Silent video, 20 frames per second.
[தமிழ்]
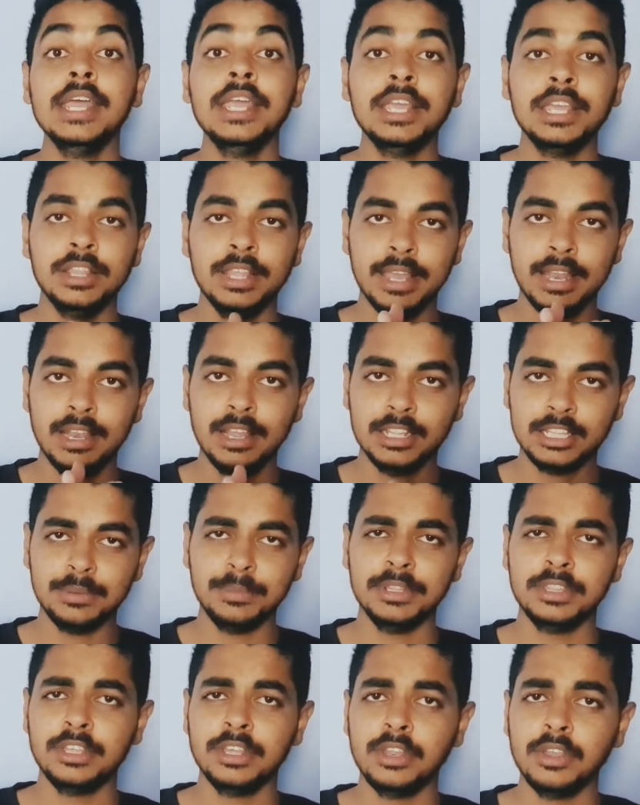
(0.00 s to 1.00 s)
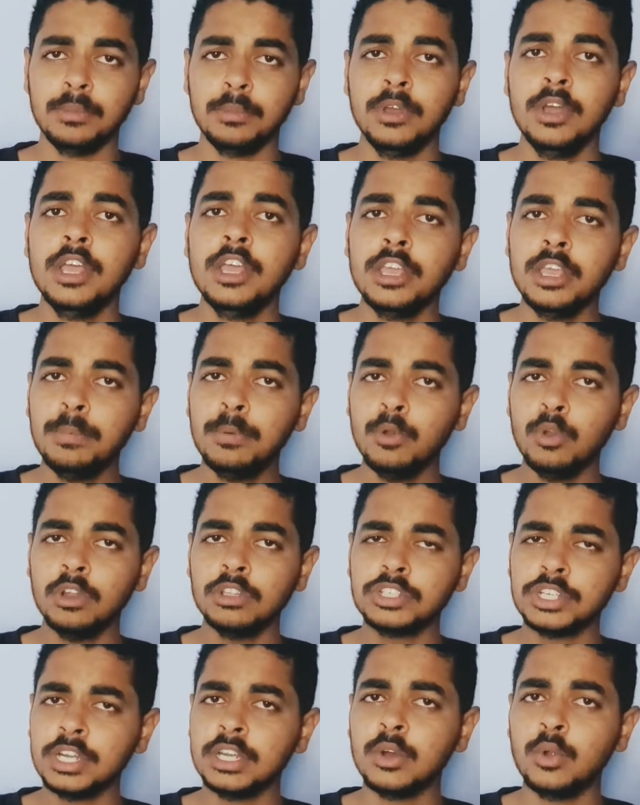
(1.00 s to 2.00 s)
இது எல்லாத்துக்குமே தெரியும் இப்போ உங்களுக்கு
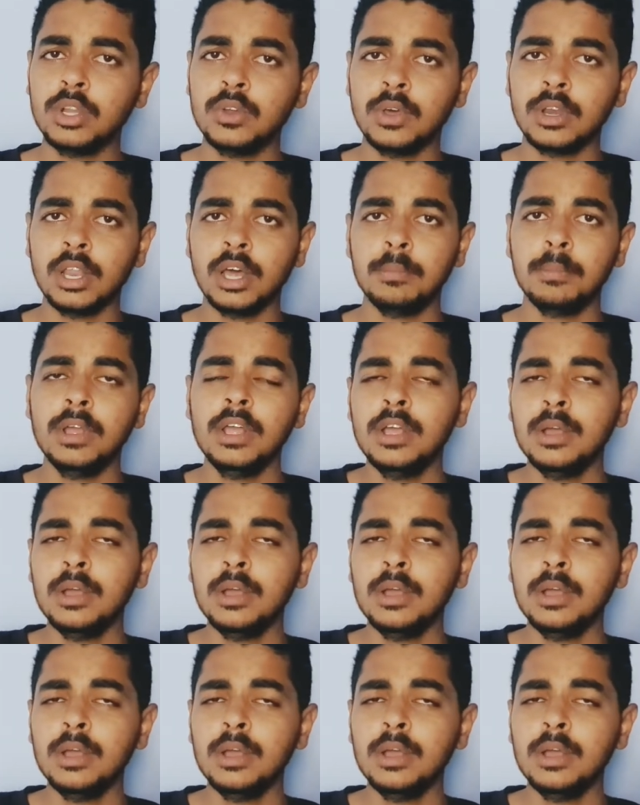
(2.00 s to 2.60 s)
சின்ன டவுட் வரலாம்